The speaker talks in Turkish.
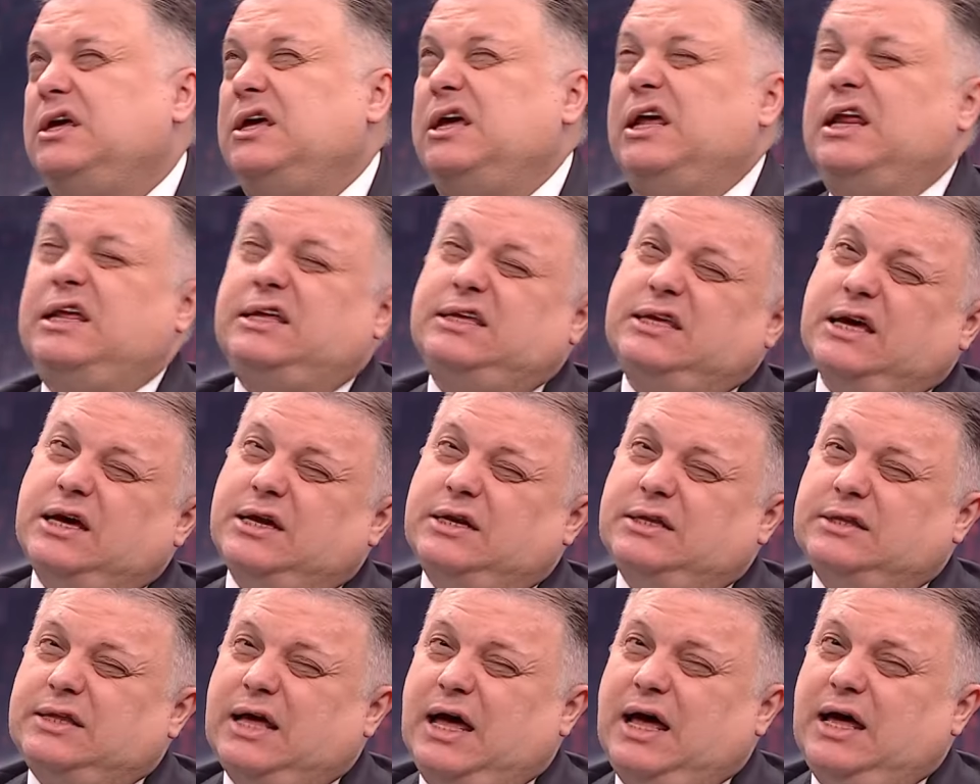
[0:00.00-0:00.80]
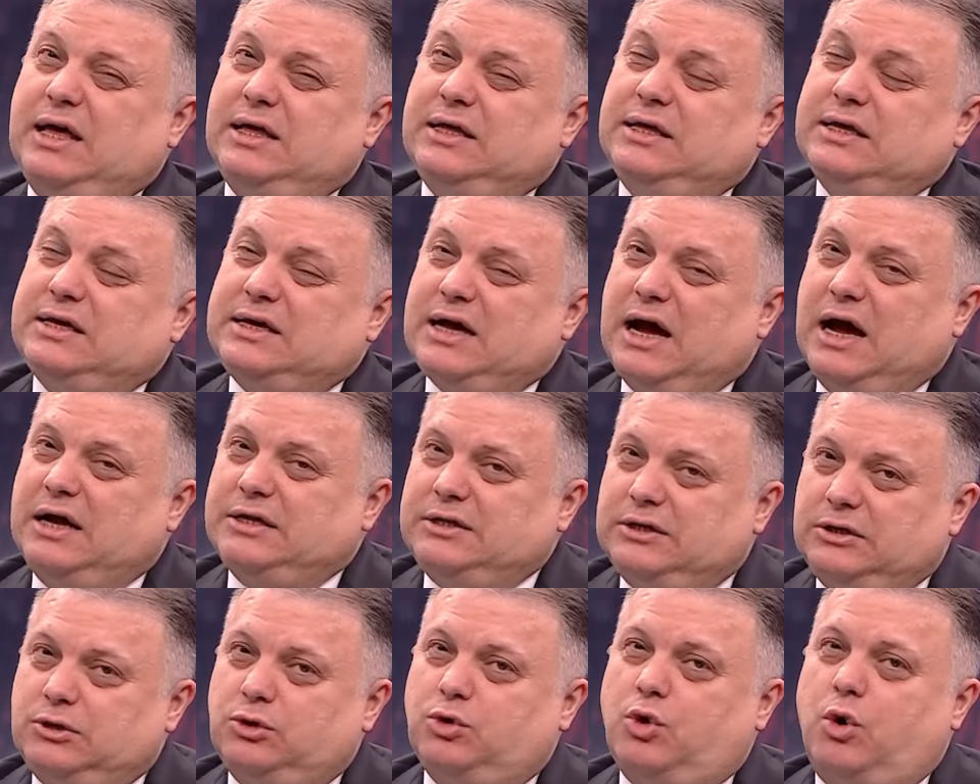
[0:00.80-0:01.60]
İlk yarıda
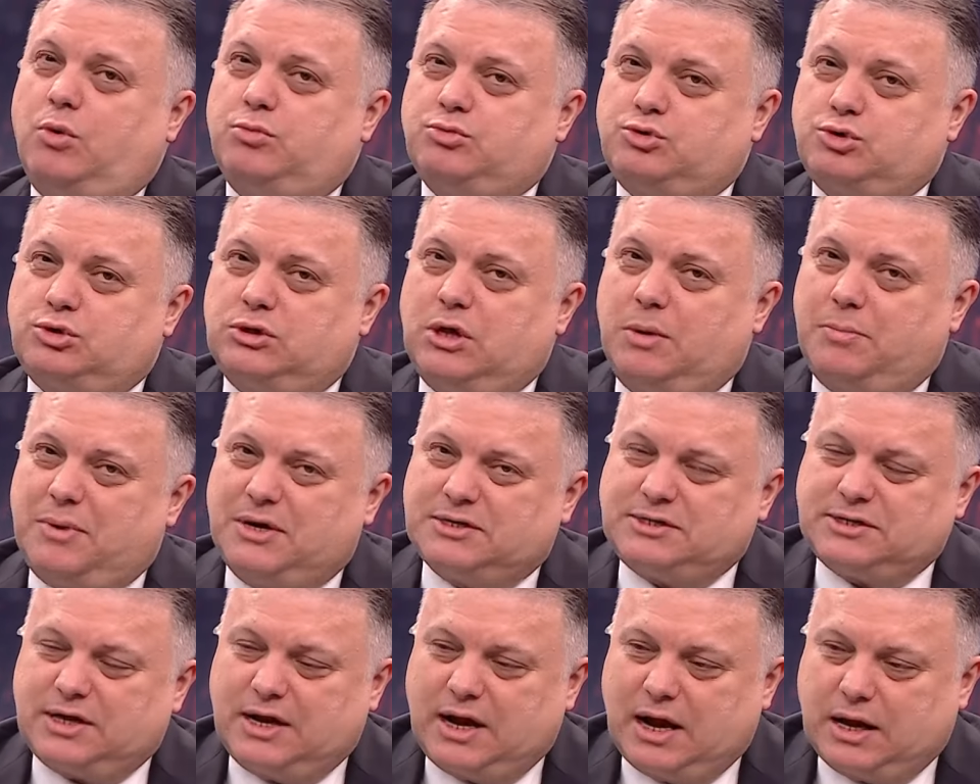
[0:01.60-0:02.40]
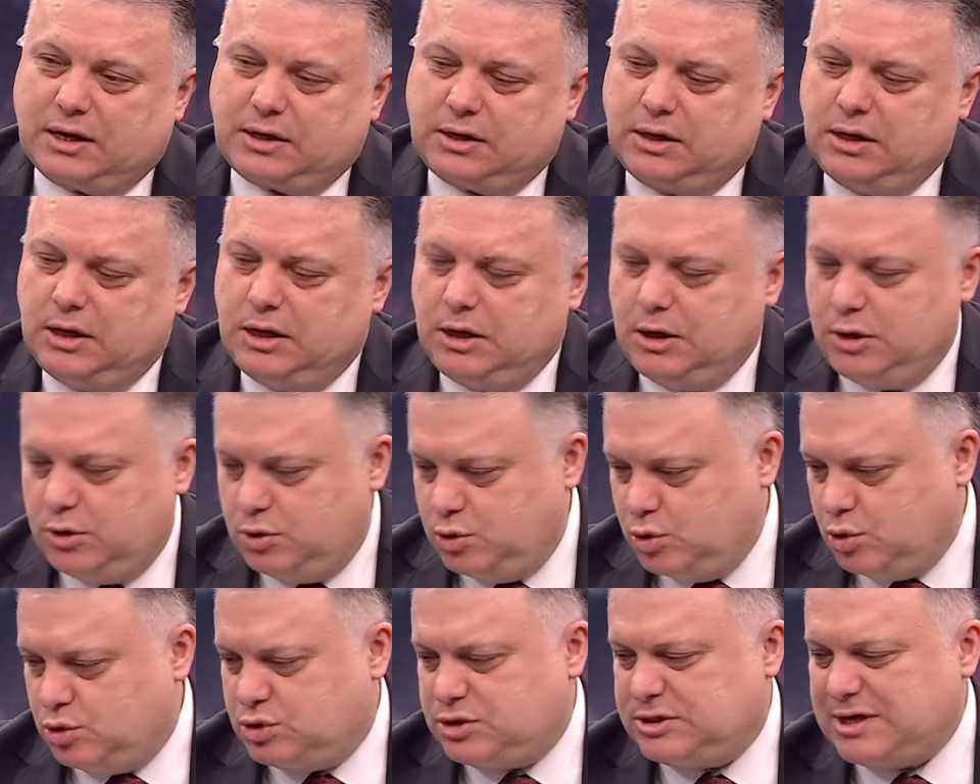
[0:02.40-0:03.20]
Icardi'nin omzuna basarak
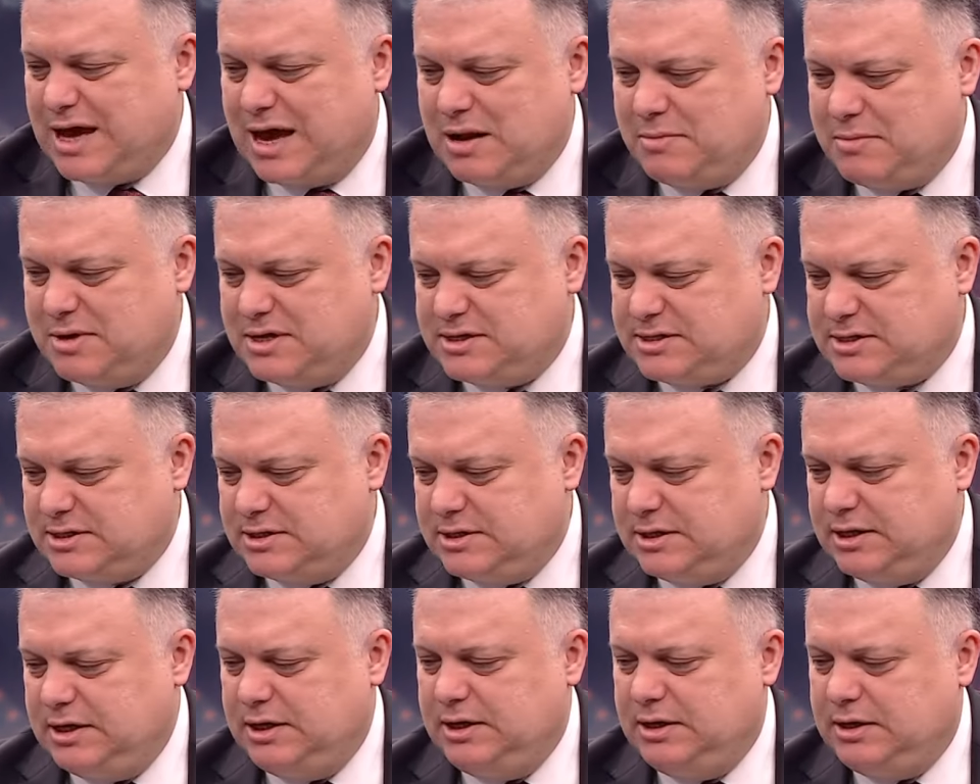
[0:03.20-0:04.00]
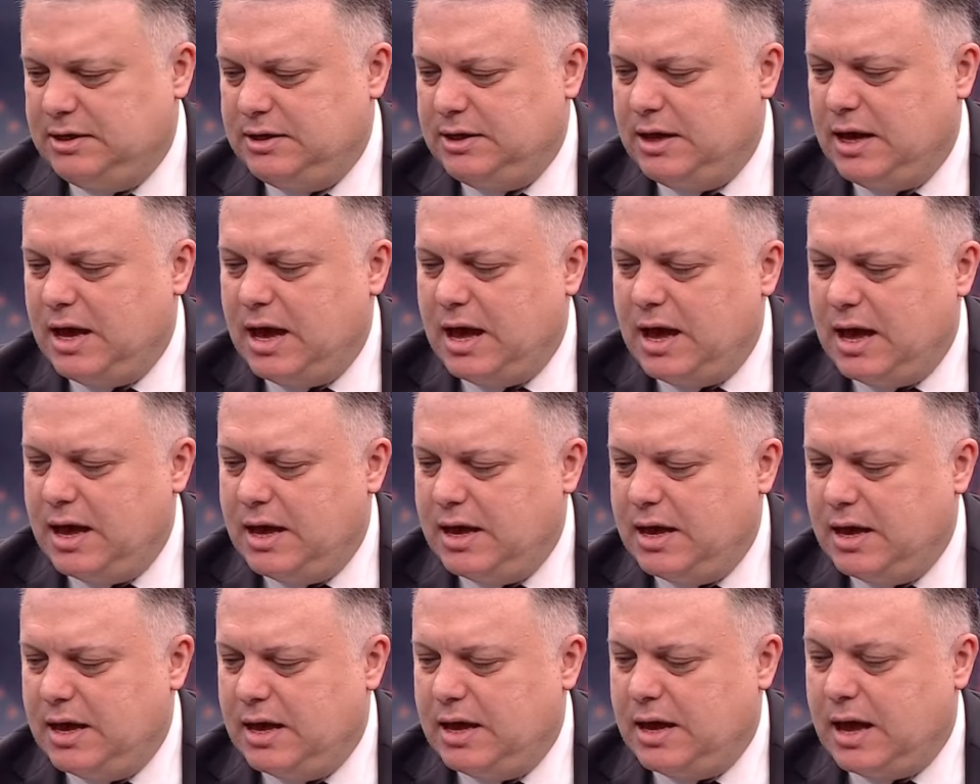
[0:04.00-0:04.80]
Tırmanmış. yükselmesini
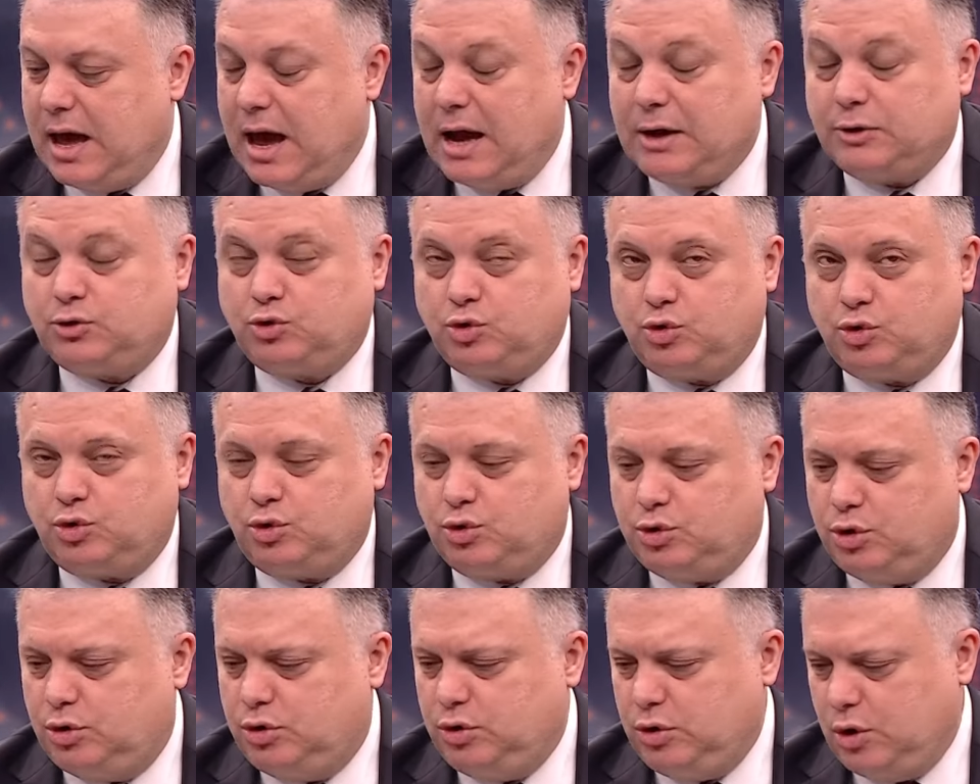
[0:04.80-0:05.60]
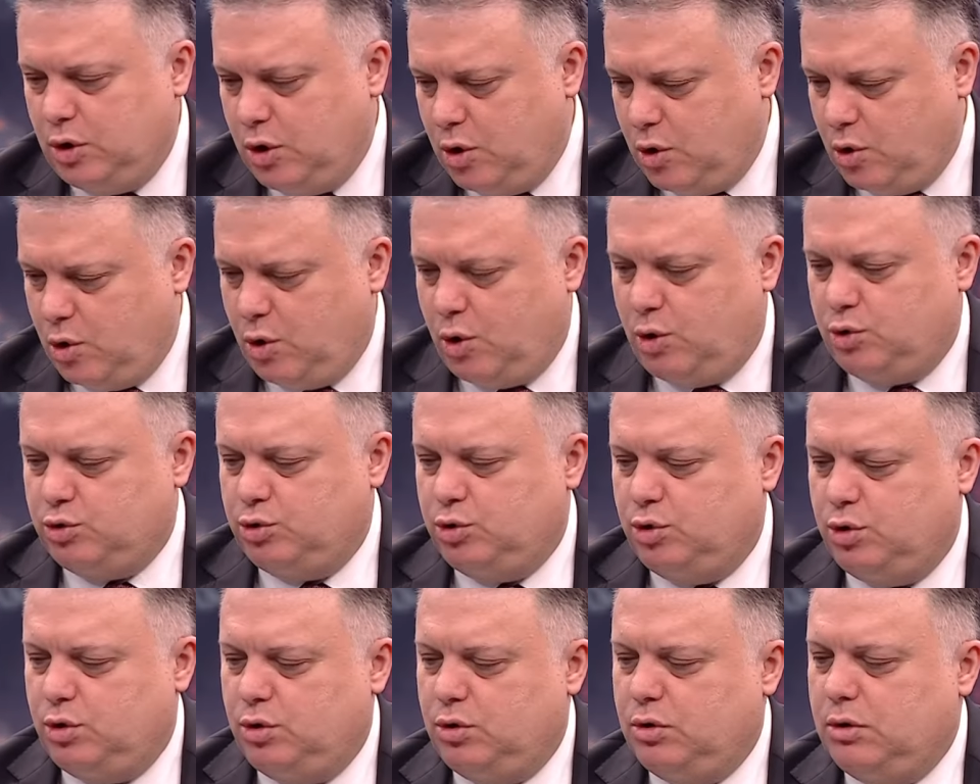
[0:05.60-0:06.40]
e, Ertuğrul'un
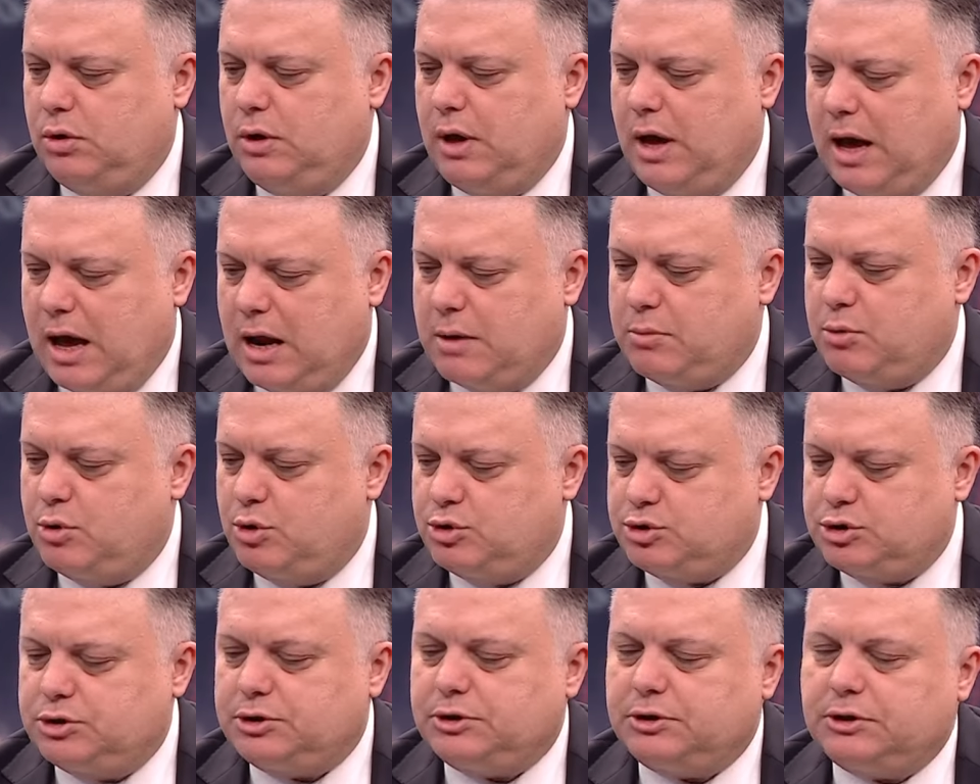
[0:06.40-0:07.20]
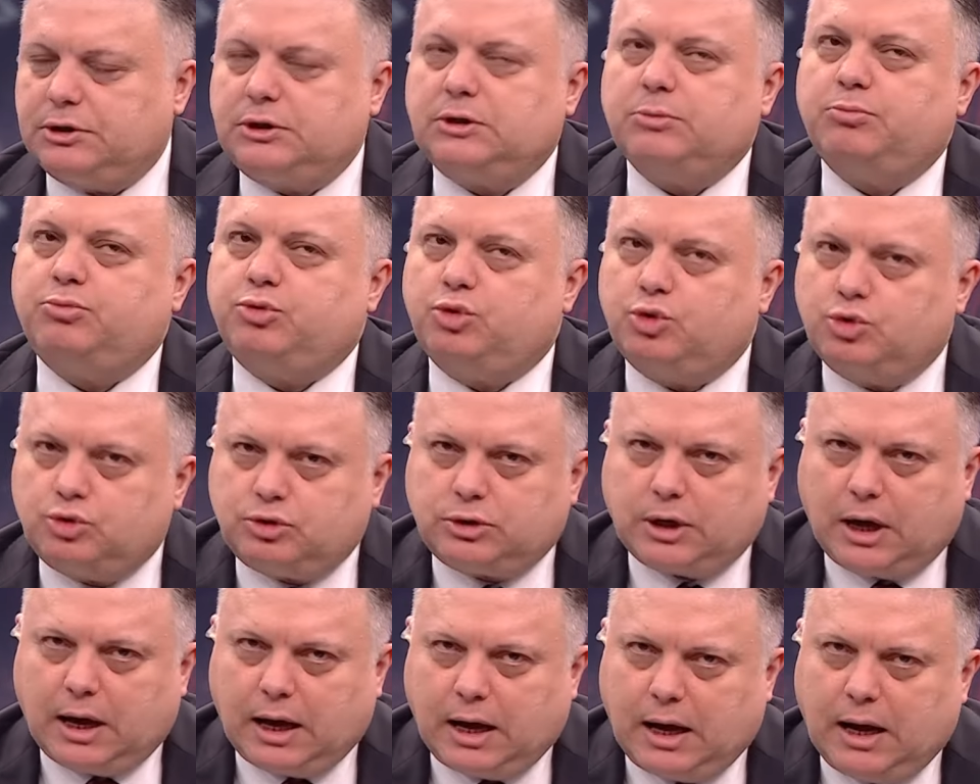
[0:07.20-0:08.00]
onu Erman Hoca dedi ki
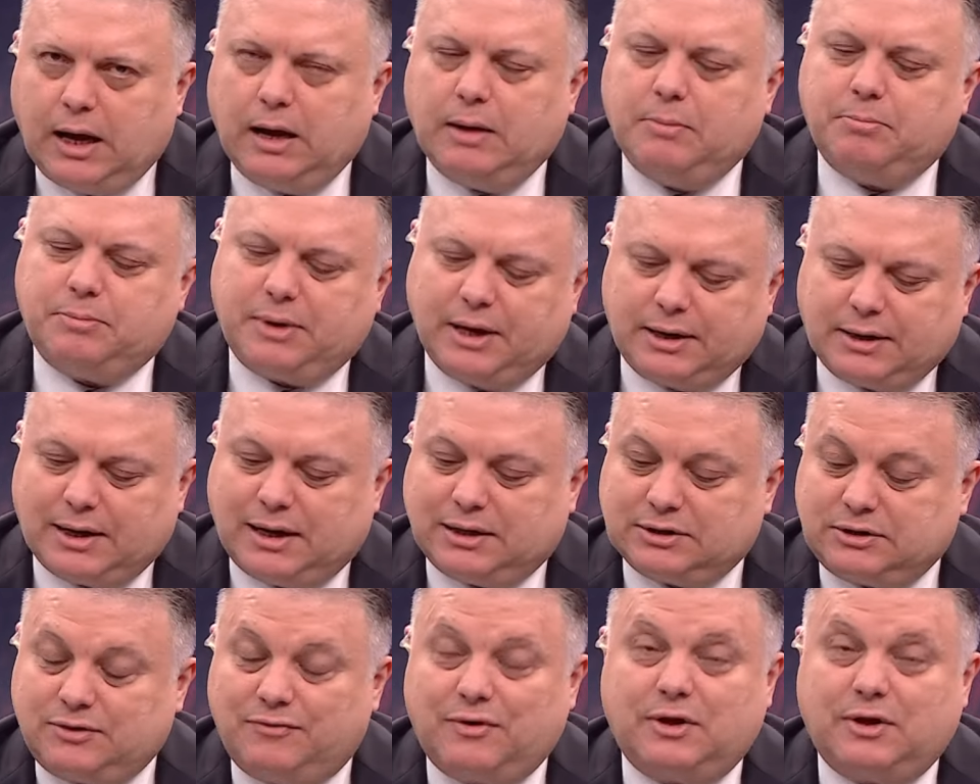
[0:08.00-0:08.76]
burada penaltı